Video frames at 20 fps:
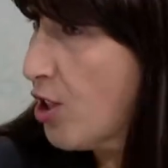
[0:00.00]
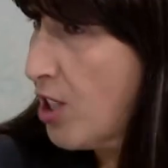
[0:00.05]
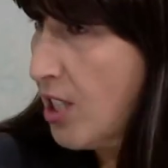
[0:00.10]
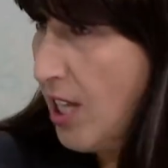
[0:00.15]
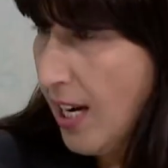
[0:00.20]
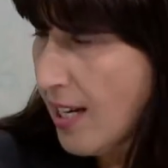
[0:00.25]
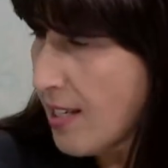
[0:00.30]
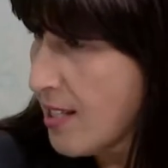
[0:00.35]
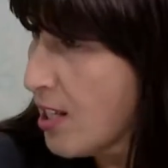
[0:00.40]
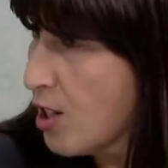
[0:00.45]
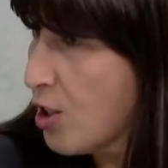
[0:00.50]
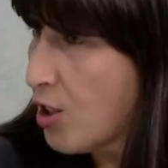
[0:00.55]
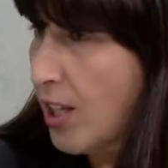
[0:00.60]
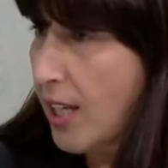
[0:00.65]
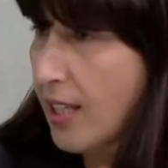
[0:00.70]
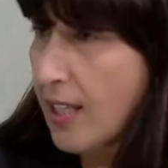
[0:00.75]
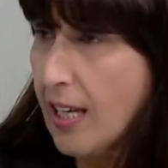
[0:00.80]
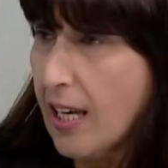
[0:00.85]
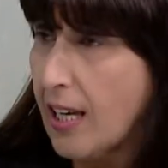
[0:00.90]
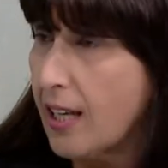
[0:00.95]
que já
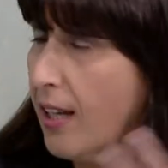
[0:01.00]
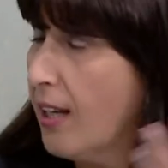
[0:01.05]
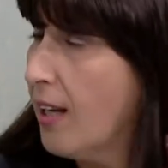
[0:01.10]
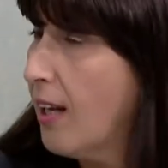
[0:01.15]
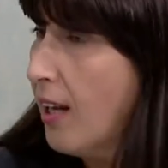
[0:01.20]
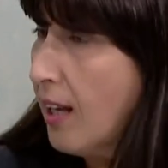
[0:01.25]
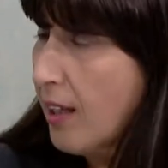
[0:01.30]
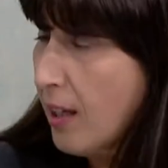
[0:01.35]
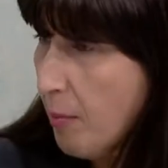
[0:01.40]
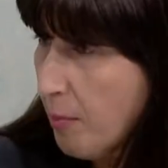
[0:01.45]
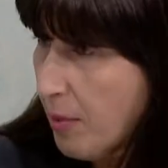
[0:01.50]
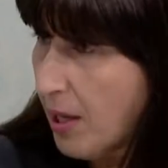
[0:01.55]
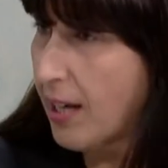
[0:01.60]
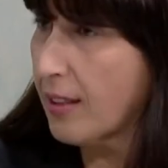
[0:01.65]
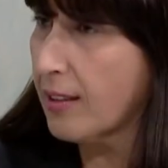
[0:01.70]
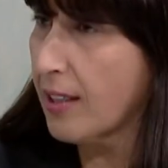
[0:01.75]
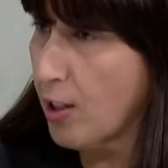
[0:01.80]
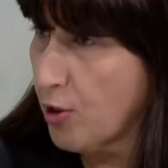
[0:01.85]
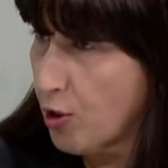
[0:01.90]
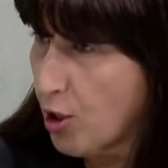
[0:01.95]
existem a, a
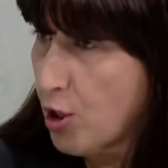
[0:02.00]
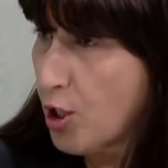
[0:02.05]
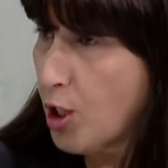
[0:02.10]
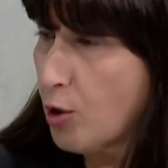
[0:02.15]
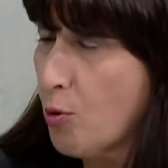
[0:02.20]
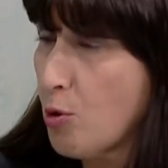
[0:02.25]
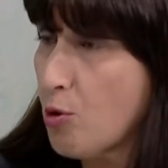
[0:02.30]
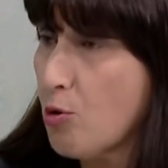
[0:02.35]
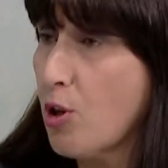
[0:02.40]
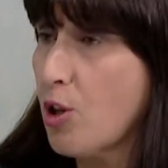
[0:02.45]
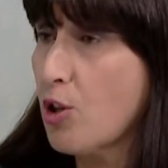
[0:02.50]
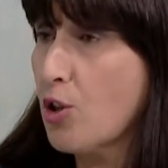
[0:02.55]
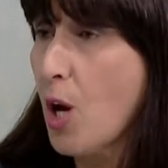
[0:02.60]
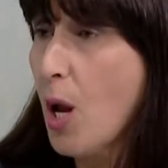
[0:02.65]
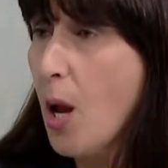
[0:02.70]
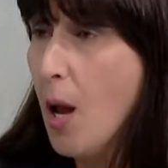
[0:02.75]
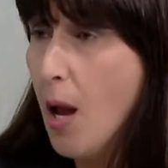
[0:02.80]
lembrar estas situações